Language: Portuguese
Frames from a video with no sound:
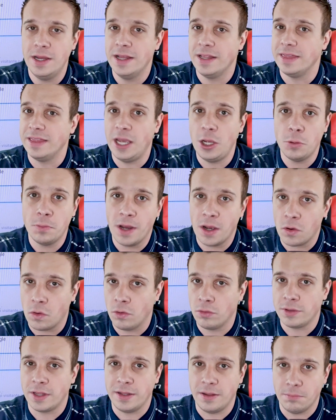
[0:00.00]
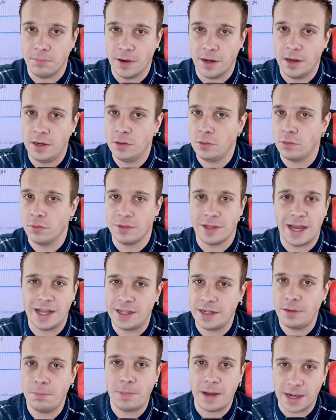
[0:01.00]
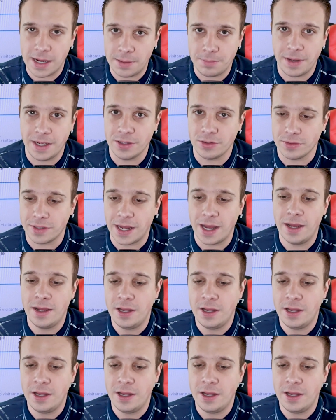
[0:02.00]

nem uma conta de banco, nada de pagamento, tá?